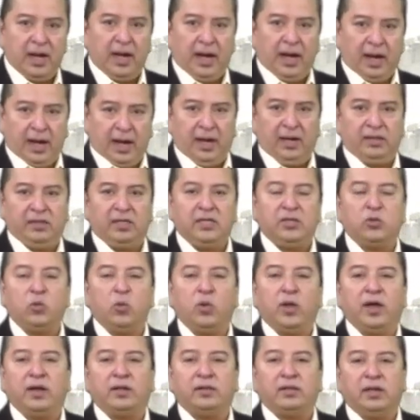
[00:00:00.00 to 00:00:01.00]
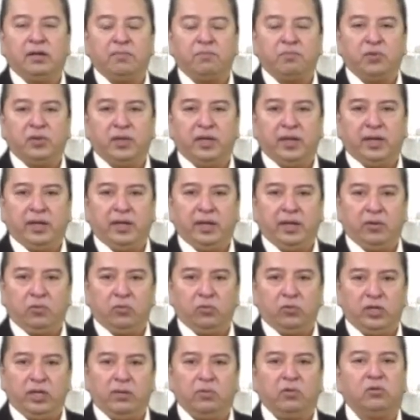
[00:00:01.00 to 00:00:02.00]
al titular del Poder
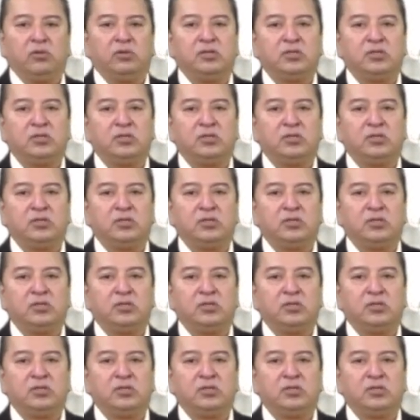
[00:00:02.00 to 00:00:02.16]
Ejecutivo,